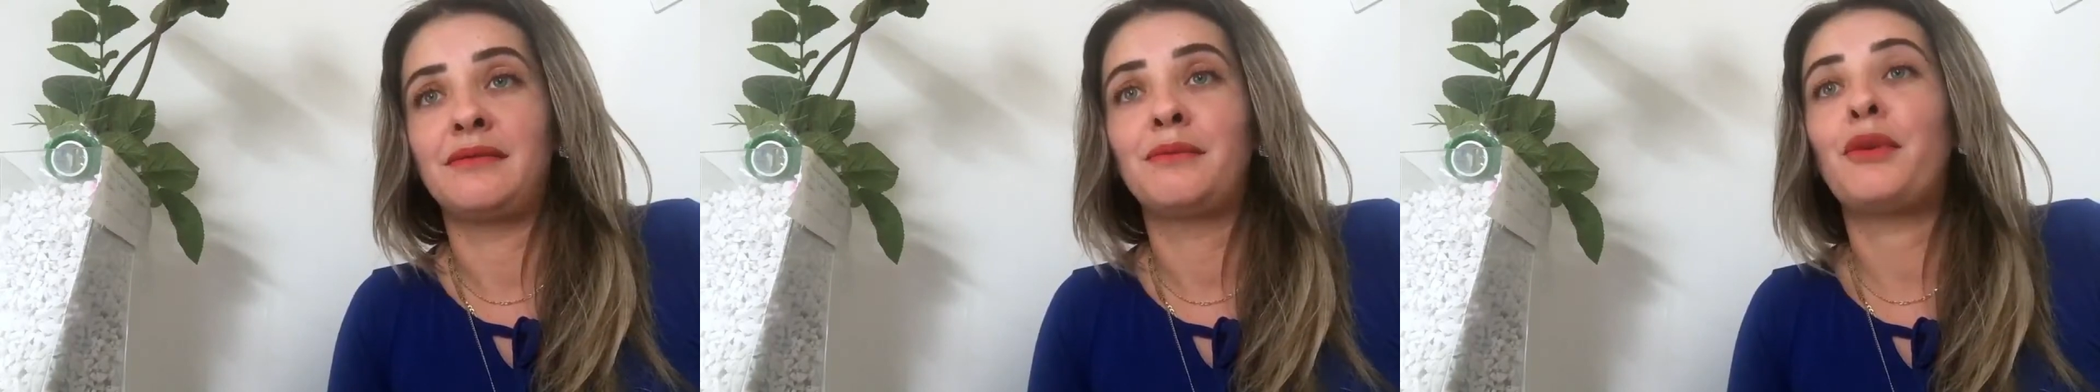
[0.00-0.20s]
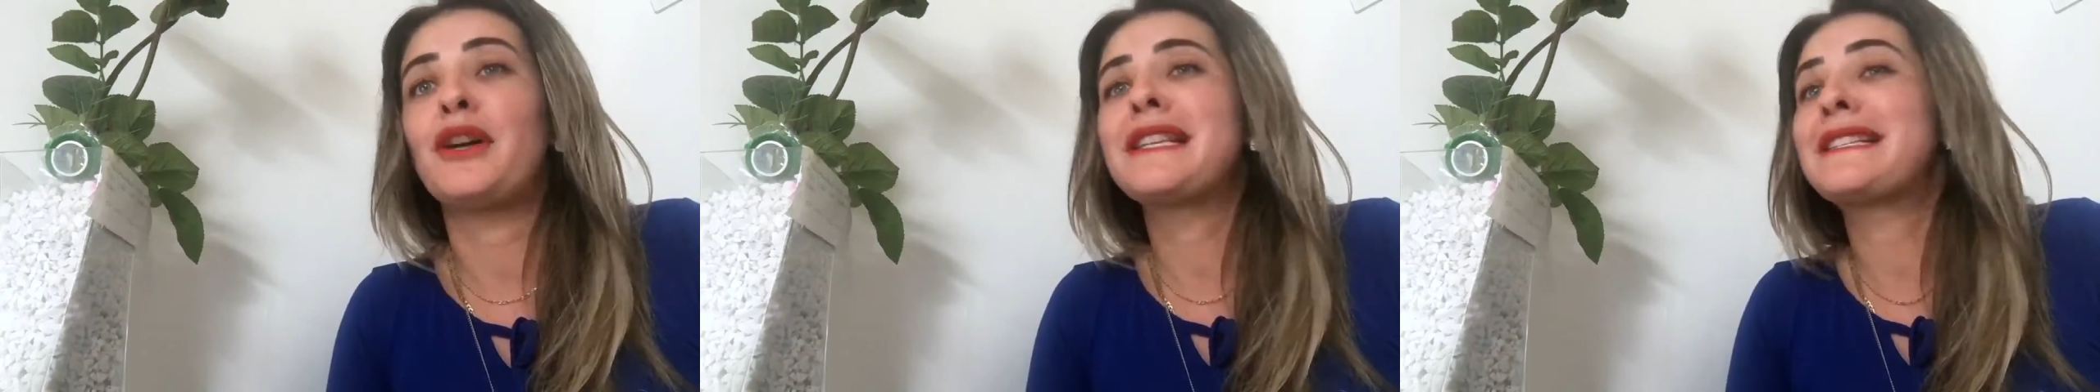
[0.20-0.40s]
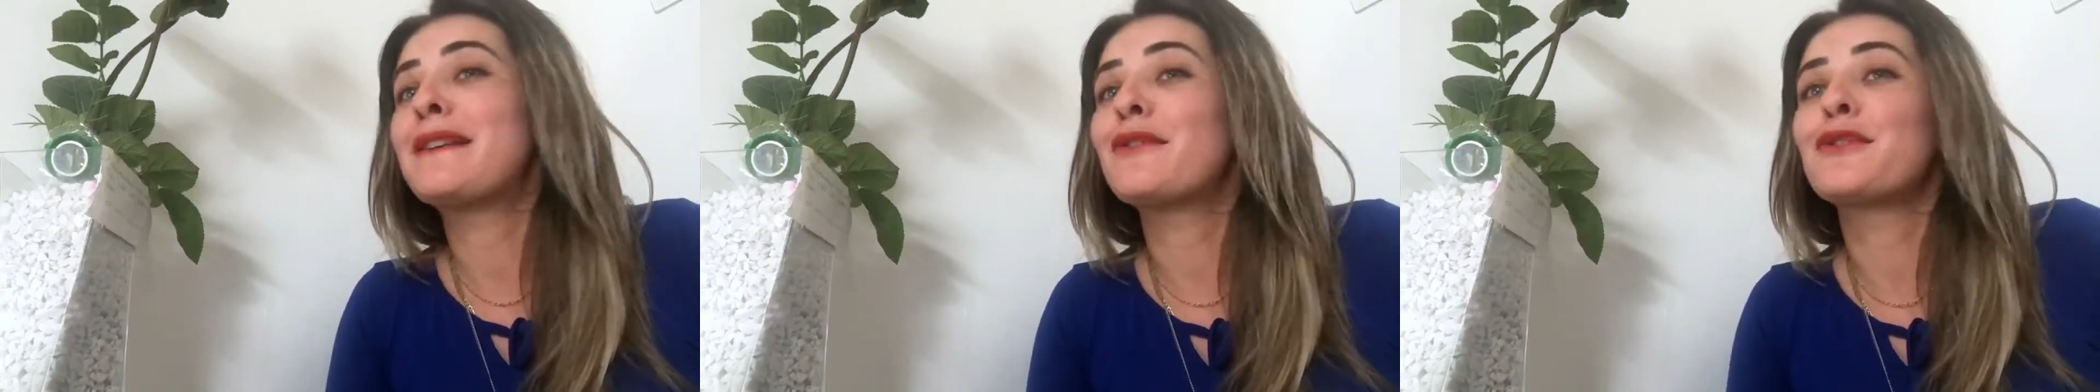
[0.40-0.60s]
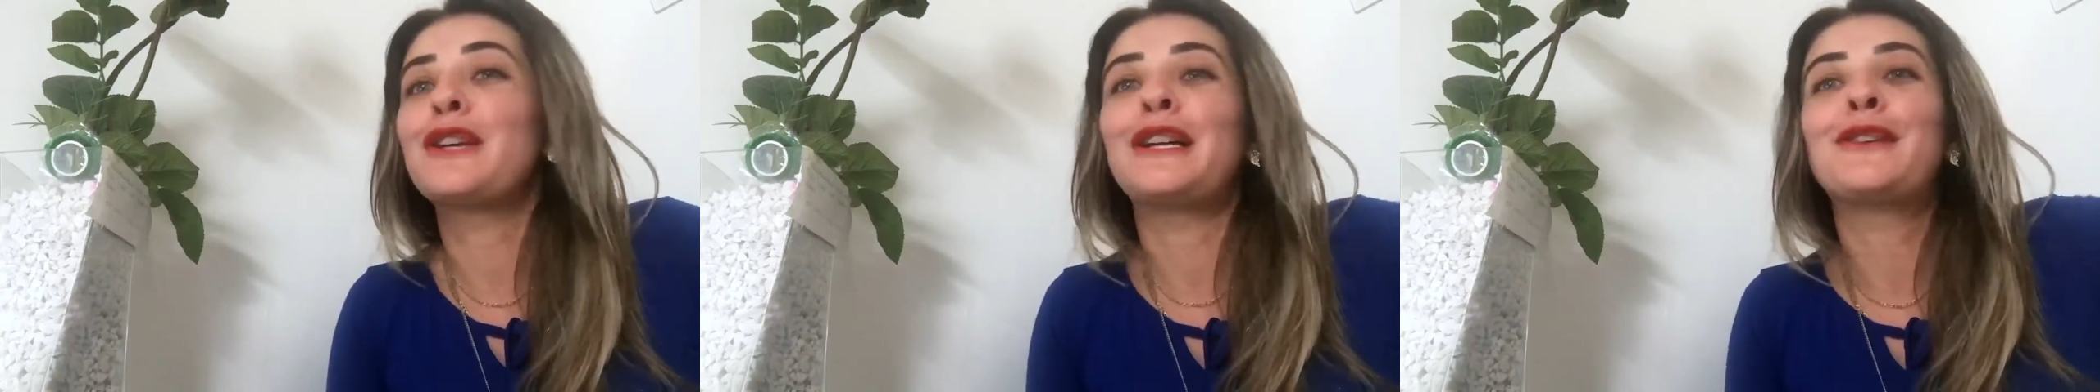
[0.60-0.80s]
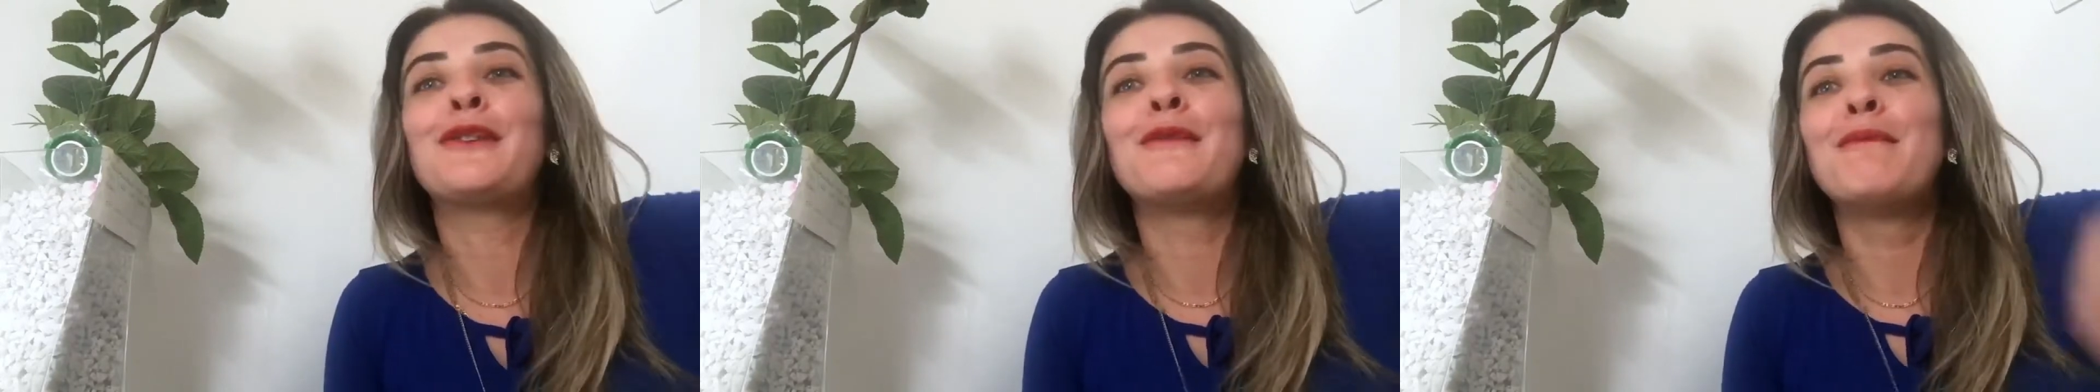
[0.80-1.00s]
Pode ser o um
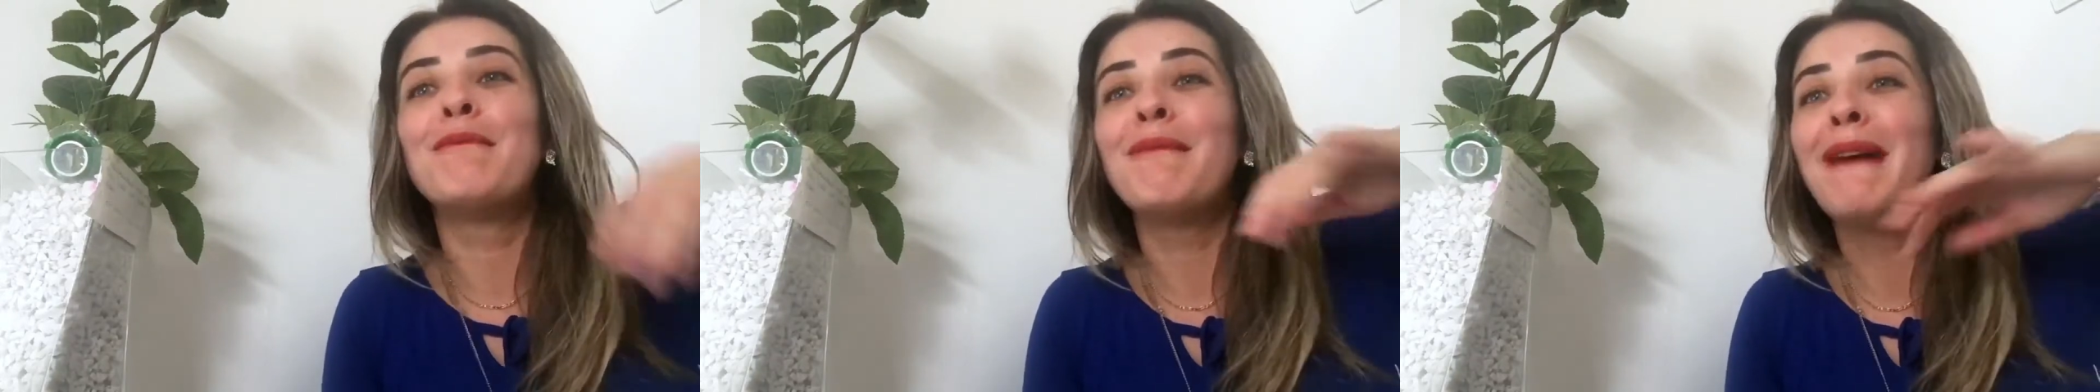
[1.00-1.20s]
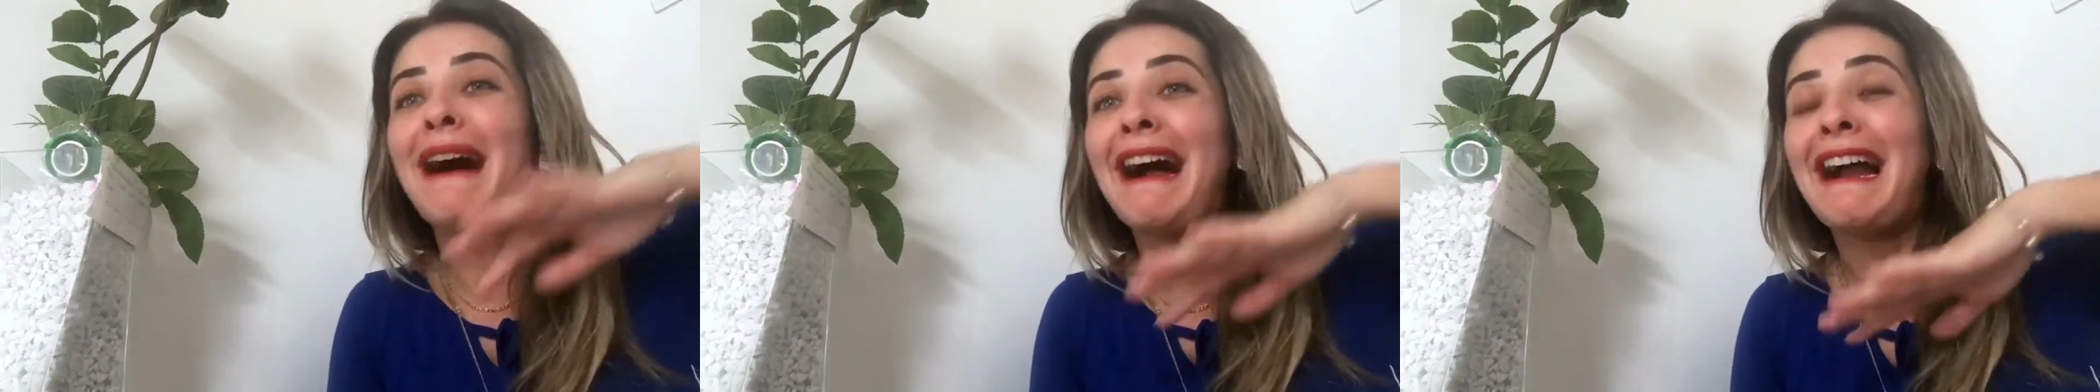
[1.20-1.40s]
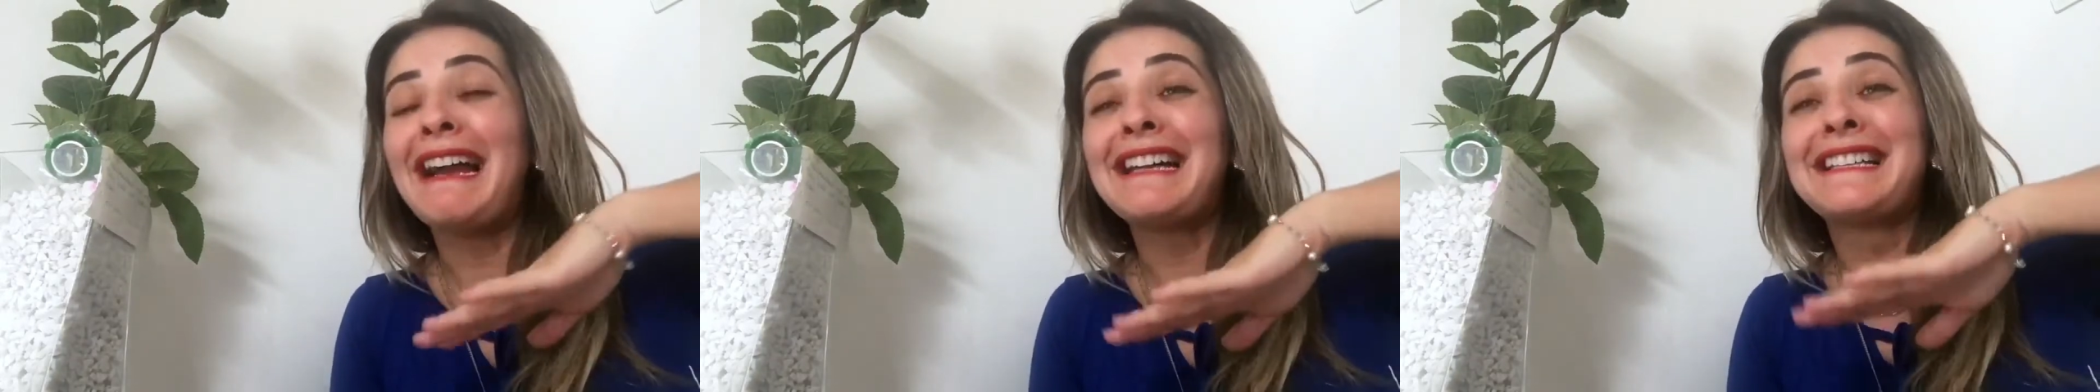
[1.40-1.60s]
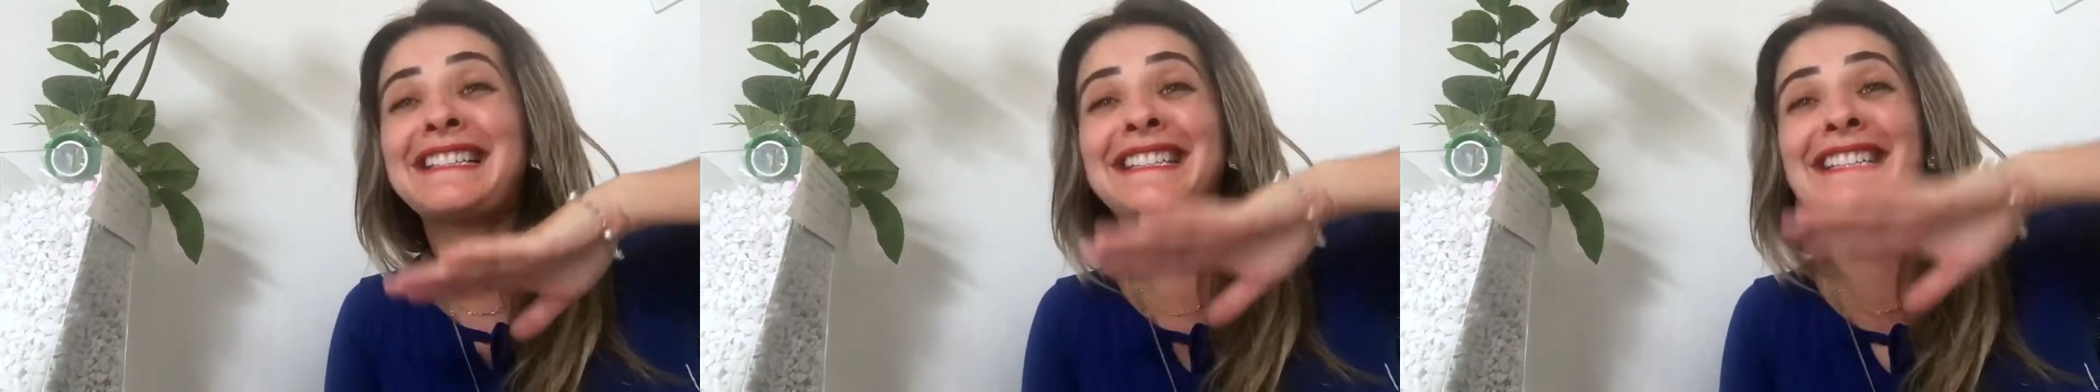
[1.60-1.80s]
jeito mais